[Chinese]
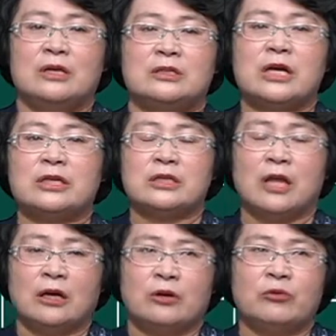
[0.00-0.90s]
这是
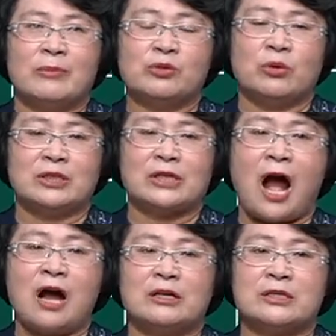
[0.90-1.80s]
呢，我们做
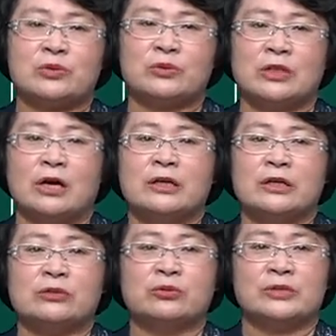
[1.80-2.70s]
差额计税的呢一
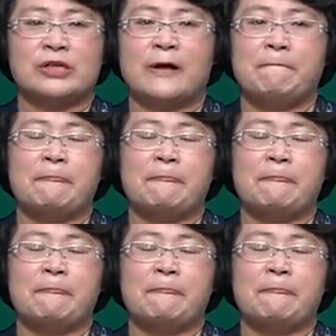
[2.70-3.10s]
个总结。